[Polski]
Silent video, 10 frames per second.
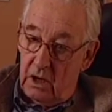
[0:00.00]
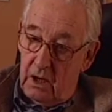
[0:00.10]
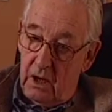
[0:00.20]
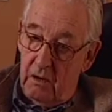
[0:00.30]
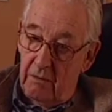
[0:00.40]

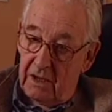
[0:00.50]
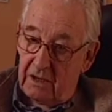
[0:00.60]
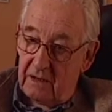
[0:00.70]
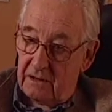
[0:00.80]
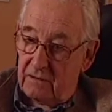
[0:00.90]
I
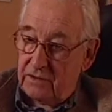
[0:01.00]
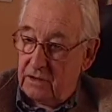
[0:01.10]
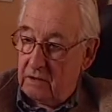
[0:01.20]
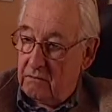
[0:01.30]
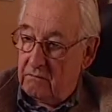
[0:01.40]
matka
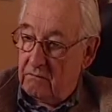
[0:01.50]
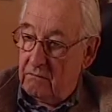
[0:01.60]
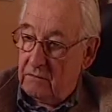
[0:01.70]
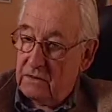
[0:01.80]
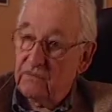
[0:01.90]
zawsze
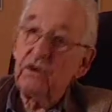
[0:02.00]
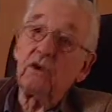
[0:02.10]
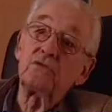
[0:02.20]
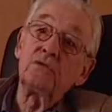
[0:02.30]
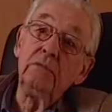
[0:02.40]
mm, z
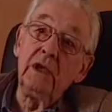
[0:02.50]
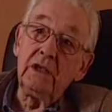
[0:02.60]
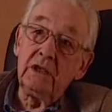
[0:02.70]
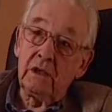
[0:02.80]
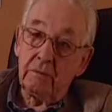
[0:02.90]

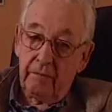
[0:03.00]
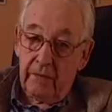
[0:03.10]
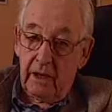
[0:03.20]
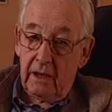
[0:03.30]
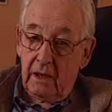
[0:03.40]
wyrozumieniem
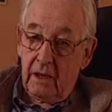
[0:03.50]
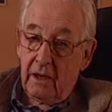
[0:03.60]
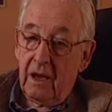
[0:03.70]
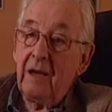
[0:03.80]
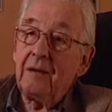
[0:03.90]

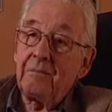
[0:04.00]
e,